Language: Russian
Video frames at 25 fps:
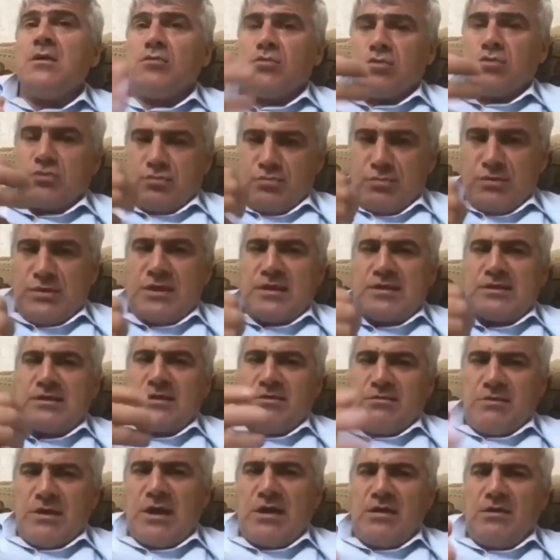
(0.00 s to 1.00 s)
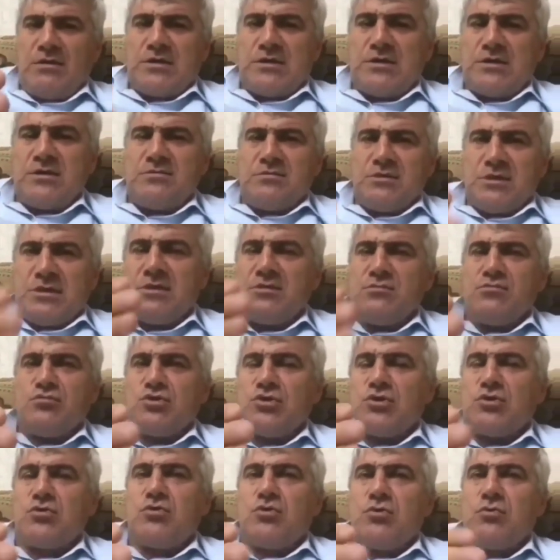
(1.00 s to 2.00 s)
Вот мы разговаривали с ним, этим
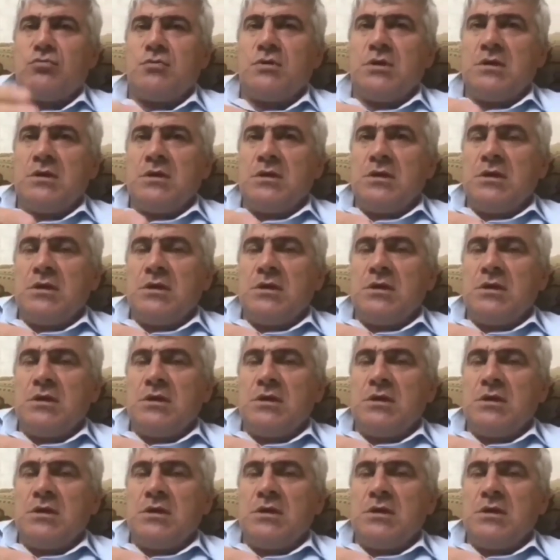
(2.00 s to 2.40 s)
мужиком.